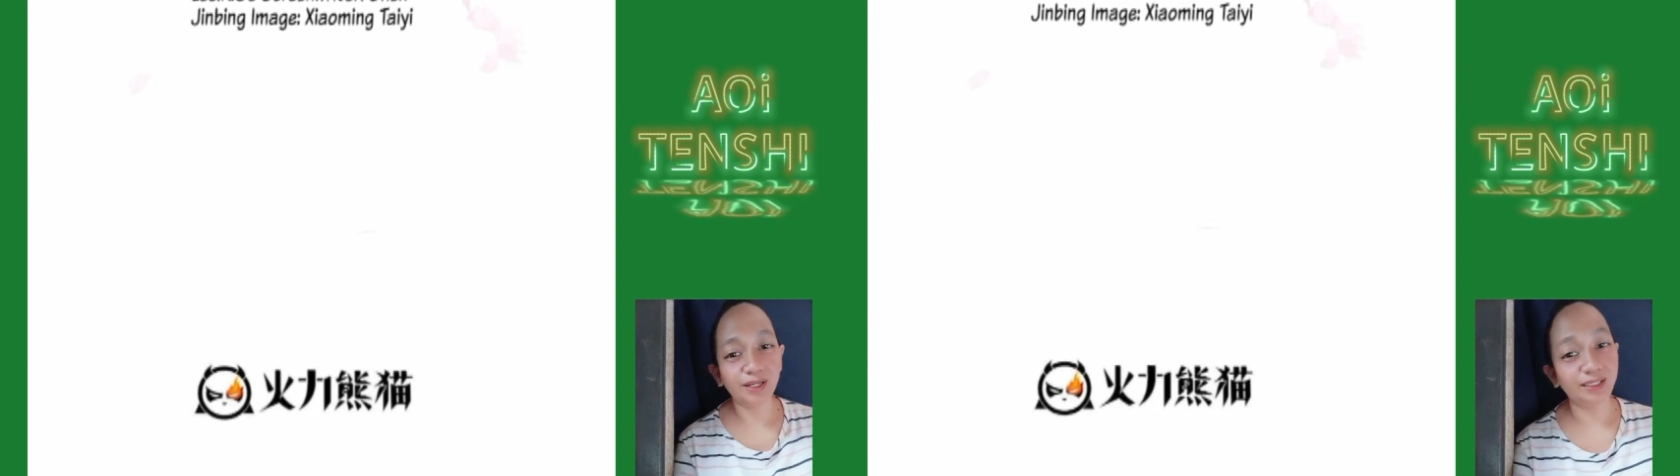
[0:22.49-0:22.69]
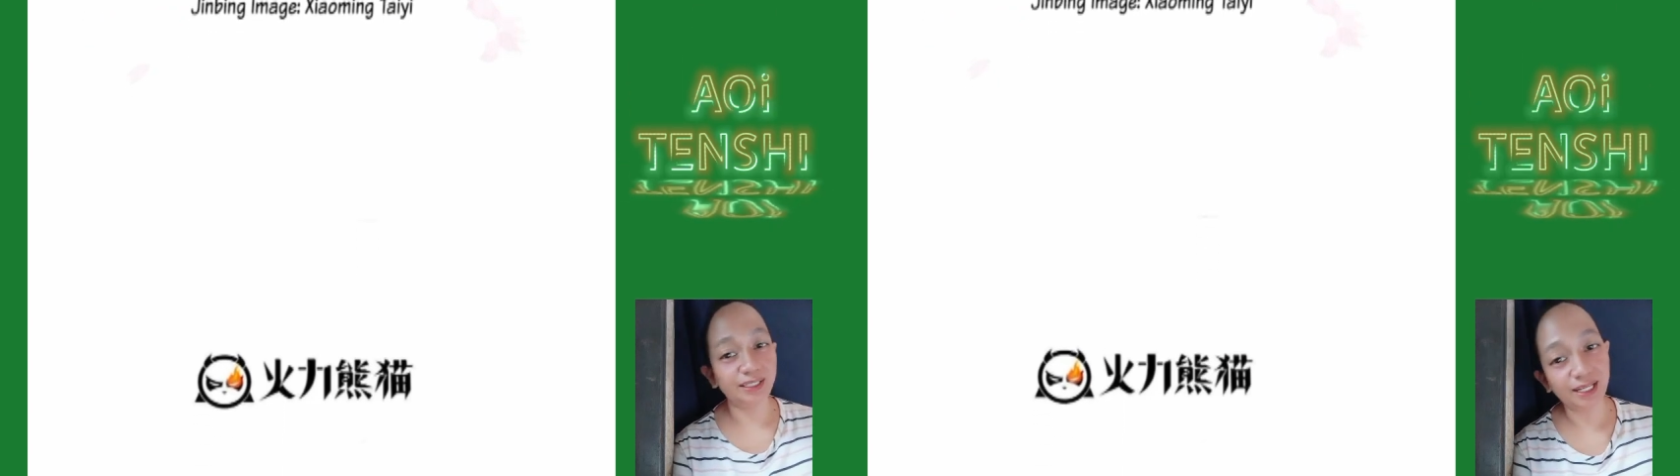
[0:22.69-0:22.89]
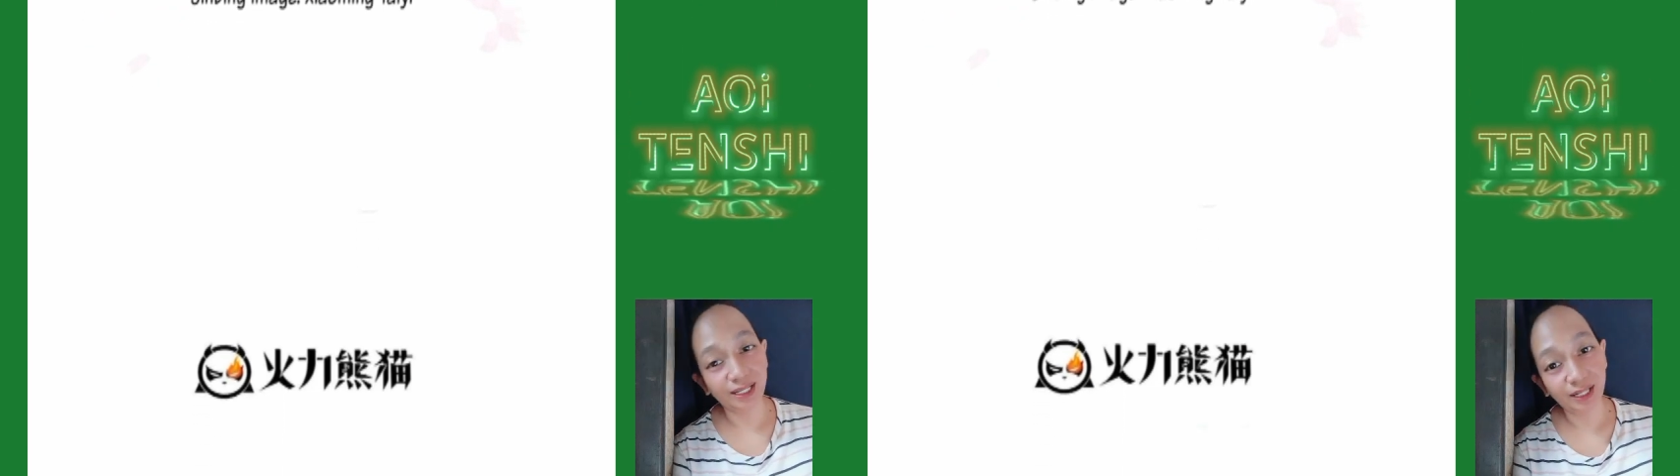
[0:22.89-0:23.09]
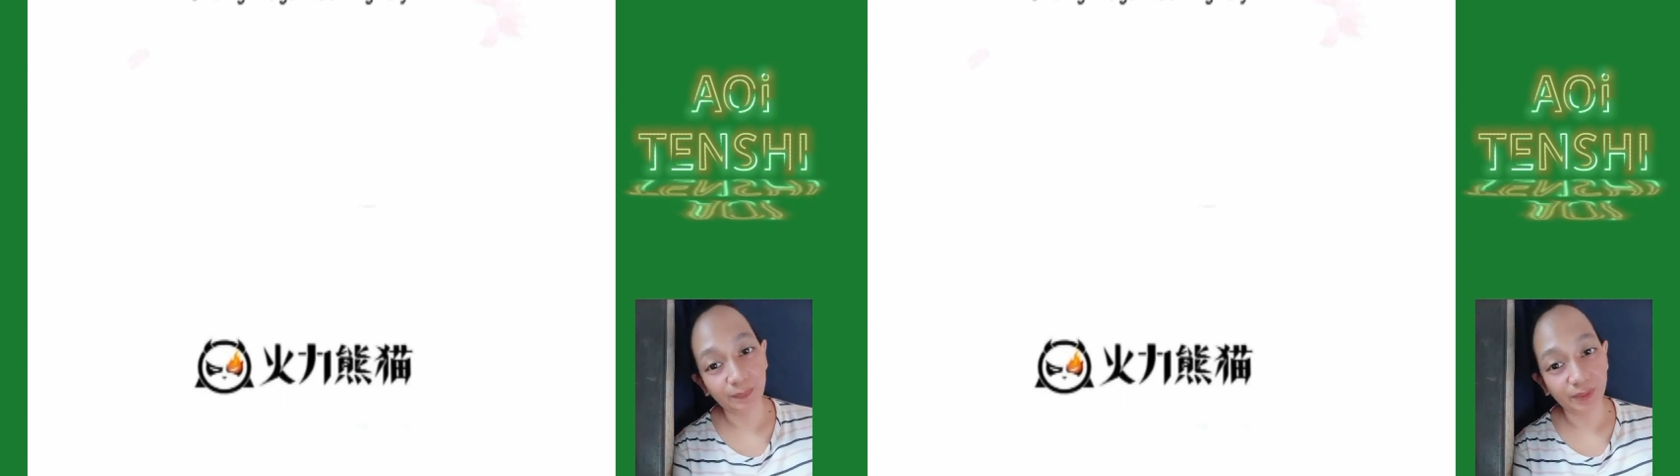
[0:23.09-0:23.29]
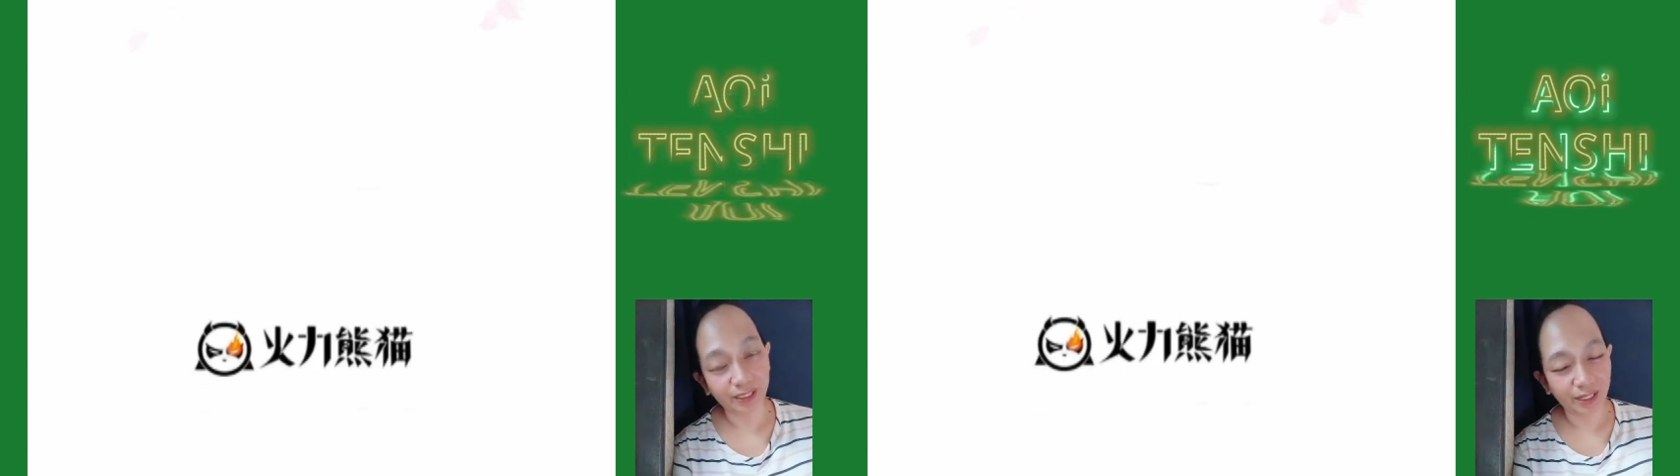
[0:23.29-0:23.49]
nggak ketinggalan
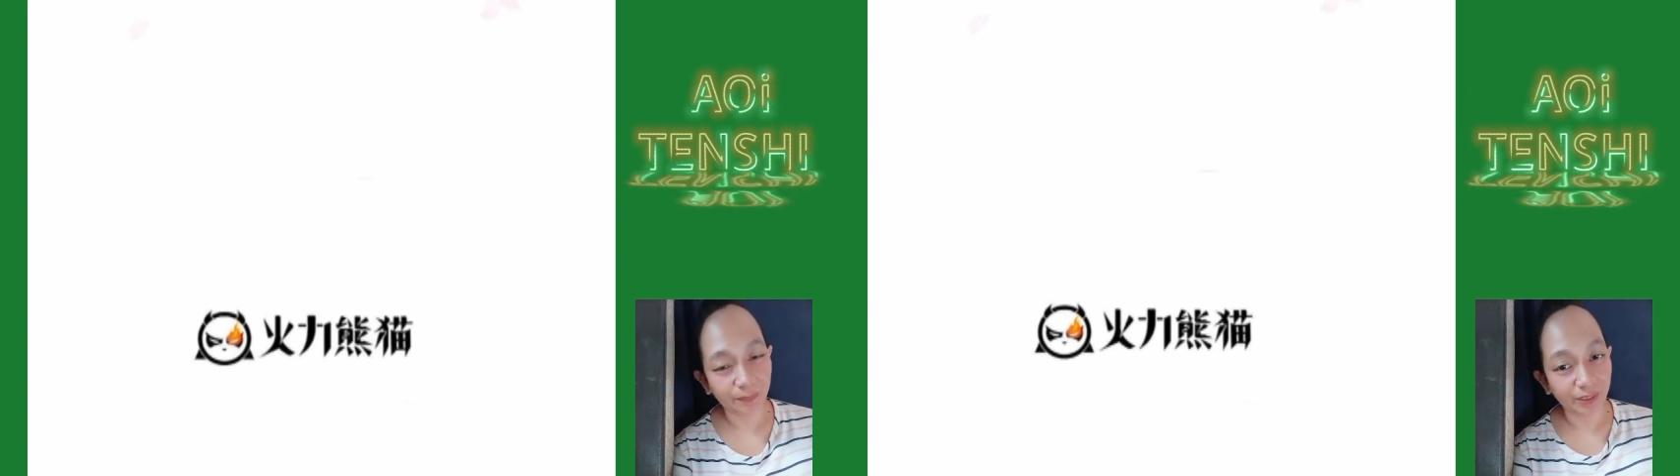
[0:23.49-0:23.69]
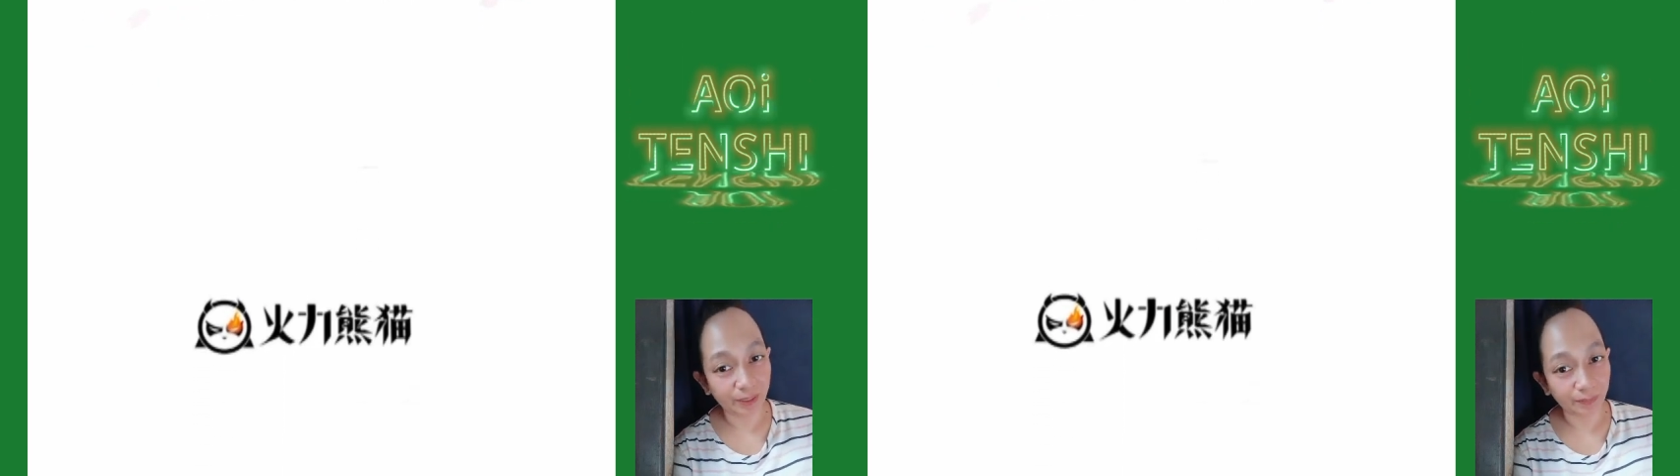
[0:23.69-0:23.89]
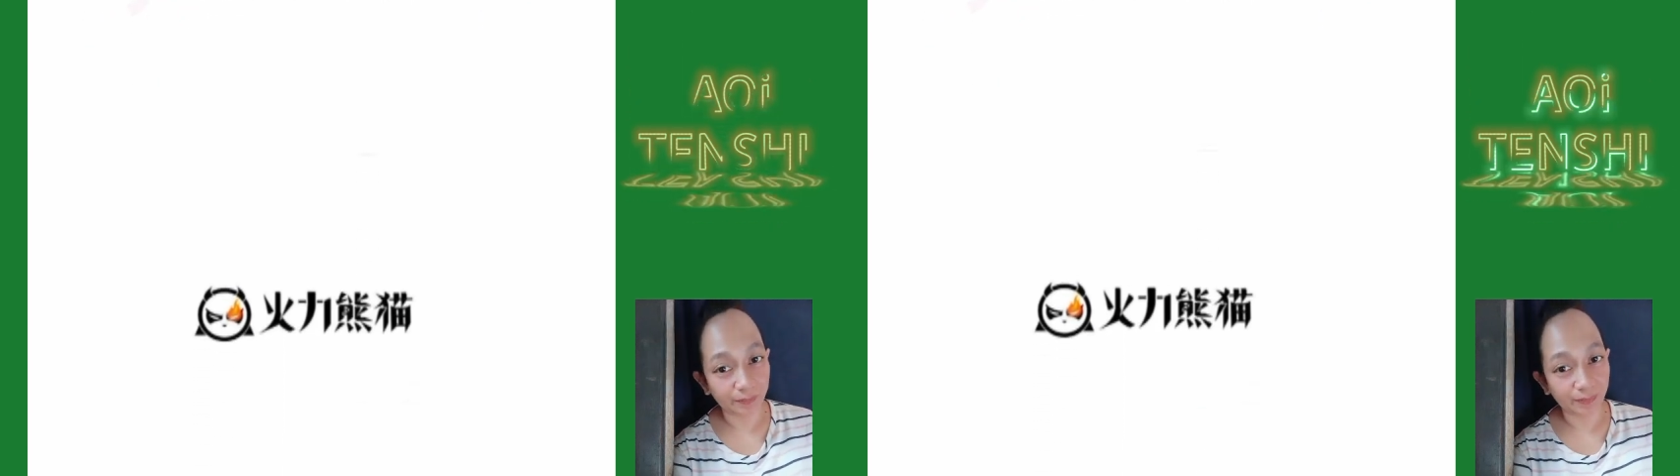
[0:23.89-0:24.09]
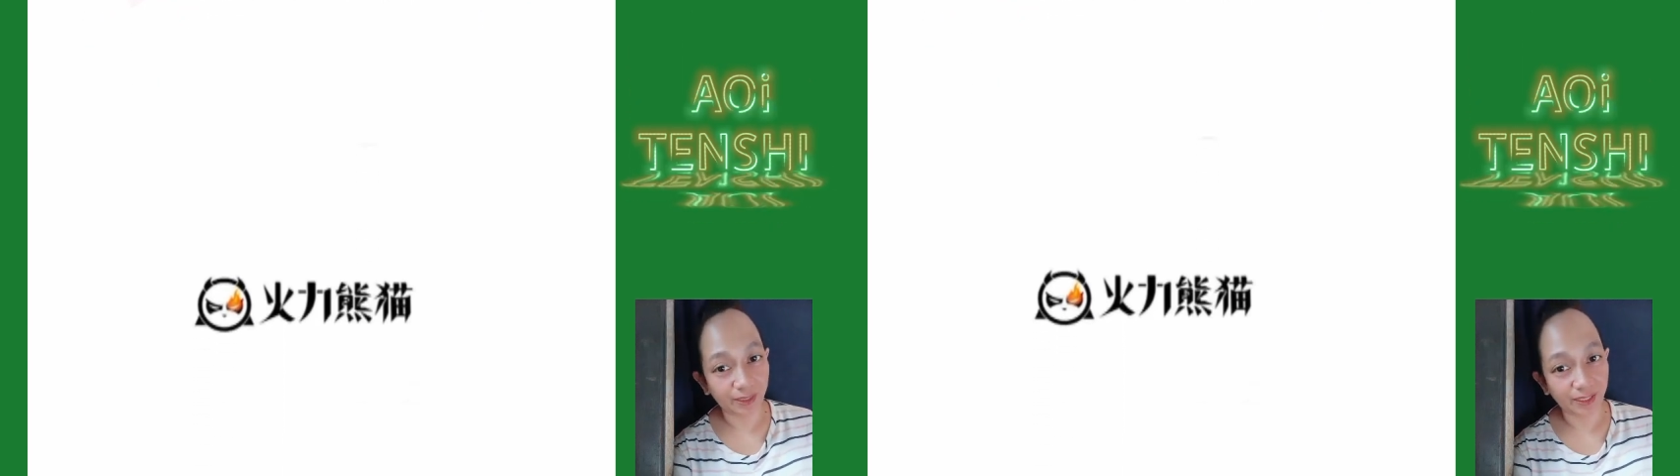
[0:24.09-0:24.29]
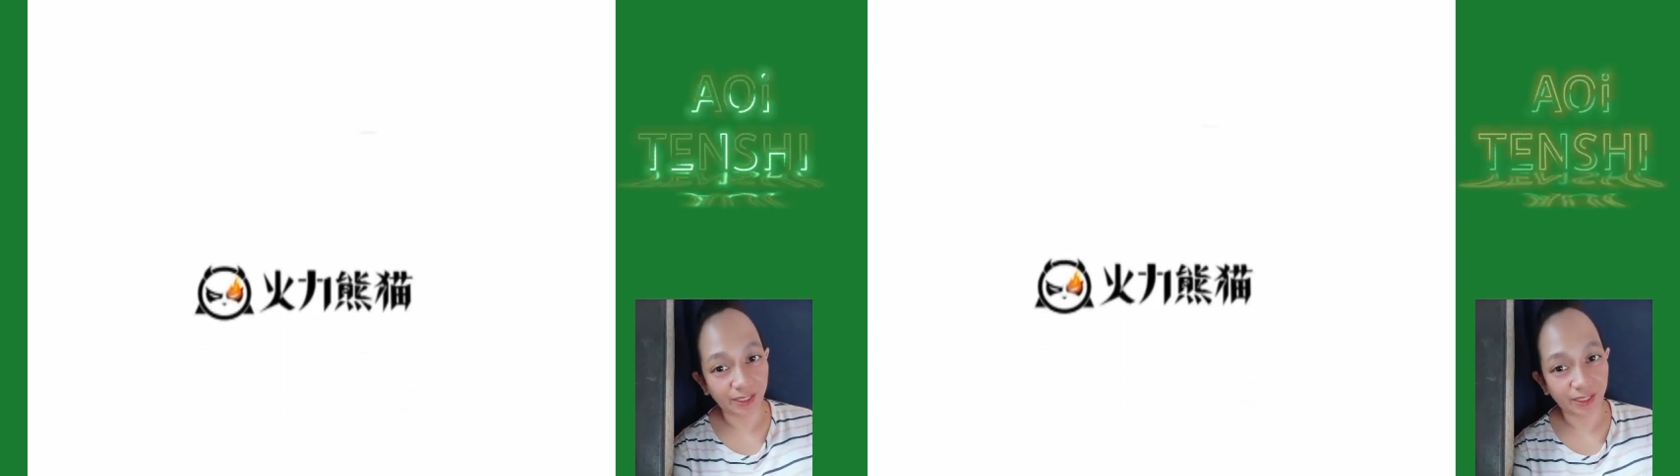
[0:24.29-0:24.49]
updatean-updatean
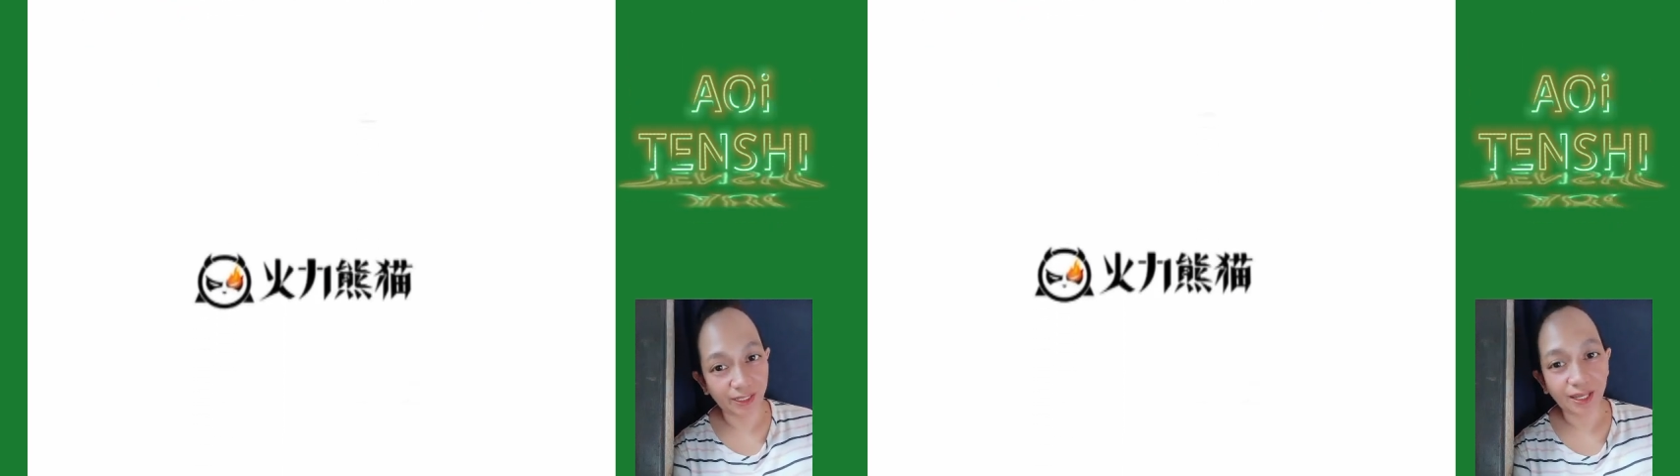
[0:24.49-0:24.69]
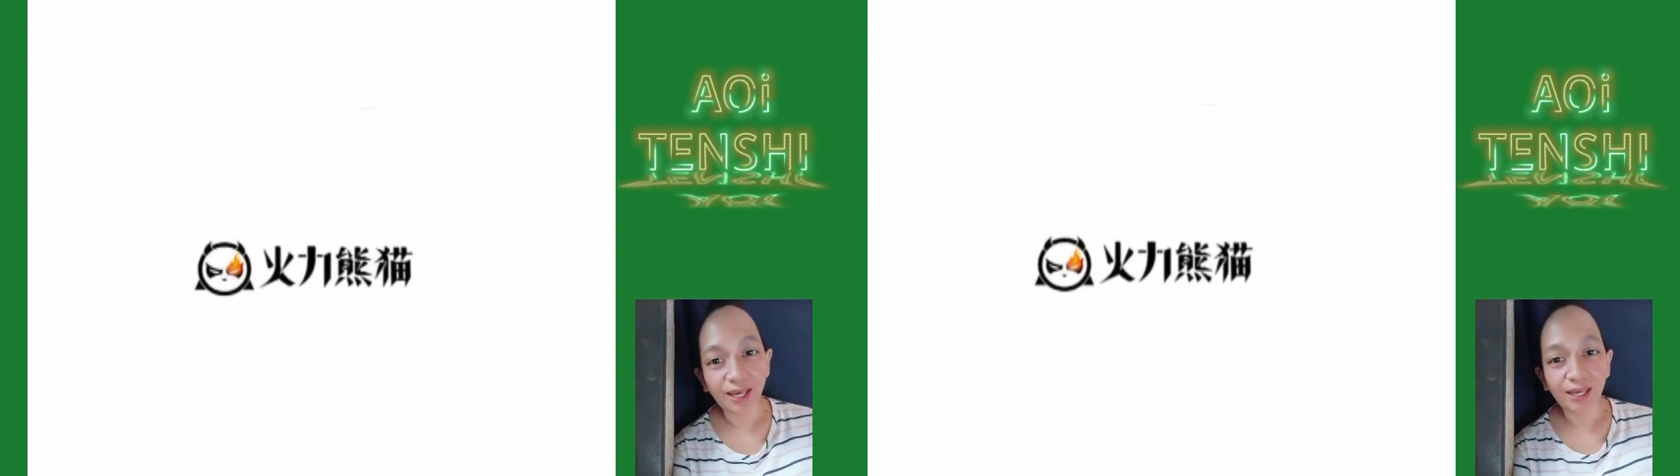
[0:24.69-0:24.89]
Mimin.